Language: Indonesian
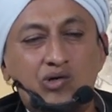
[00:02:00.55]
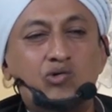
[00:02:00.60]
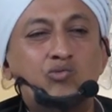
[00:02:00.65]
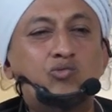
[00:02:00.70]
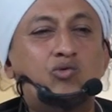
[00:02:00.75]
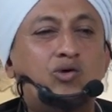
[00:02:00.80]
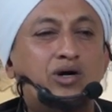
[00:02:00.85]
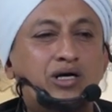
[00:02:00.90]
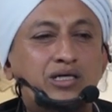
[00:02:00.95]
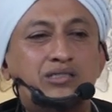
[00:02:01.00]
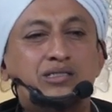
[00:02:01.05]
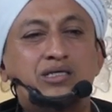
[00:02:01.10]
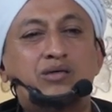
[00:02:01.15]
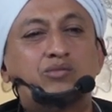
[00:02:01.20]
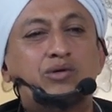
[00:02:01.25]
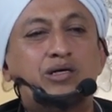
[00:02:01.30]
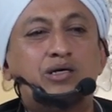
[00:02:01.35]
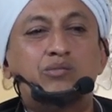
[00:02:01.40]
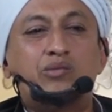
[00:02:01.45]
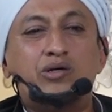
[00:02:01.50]
hubungan
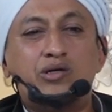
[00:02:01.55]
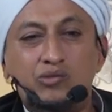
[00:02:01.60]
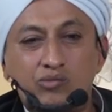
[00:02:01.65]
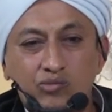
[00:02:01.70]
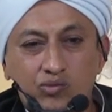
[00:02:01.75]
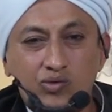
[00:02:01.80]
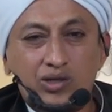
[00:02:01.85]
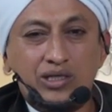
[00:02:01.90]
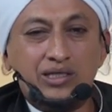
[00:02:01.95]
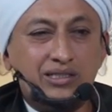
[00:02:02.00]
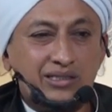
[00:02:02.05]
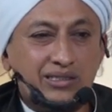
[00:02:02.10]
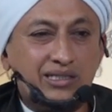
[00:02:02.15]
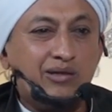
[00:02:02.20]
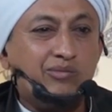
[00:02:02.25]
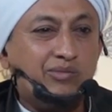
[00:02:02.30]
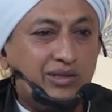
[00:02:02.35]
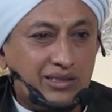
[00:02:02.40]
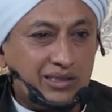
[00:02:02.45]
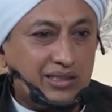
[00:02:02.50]
sama perempuan di
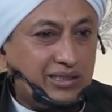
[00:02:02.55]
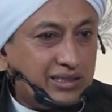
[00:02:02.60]
zaman